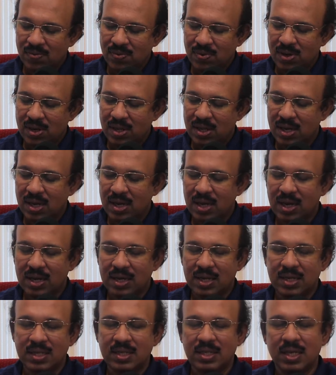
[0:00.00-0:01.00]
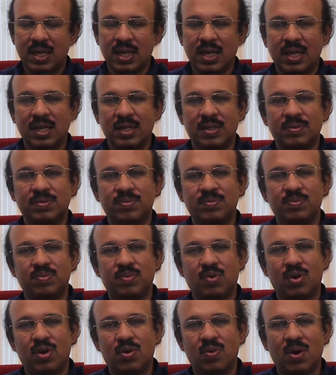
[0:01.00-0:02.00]
விடுதலையாக்கிற்றே
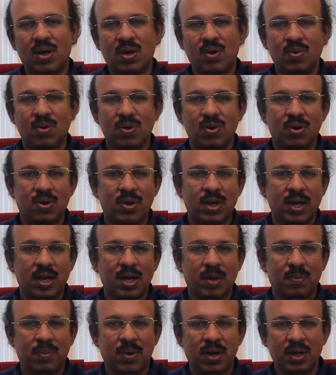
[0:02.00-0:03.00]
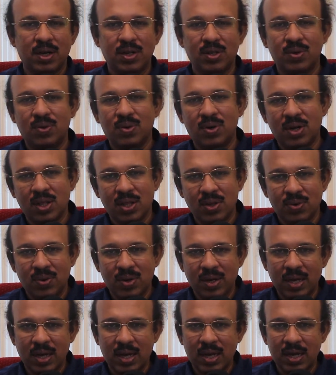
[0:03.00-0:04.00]
போன வாரம் உங்களோட நான் பகிர்ந்து
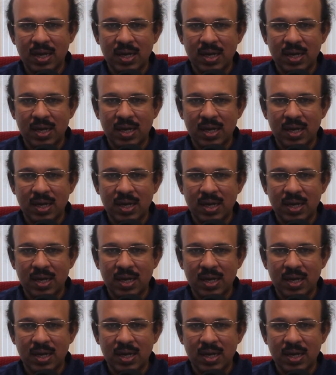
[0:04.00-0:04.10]
கொண்டதனுடைய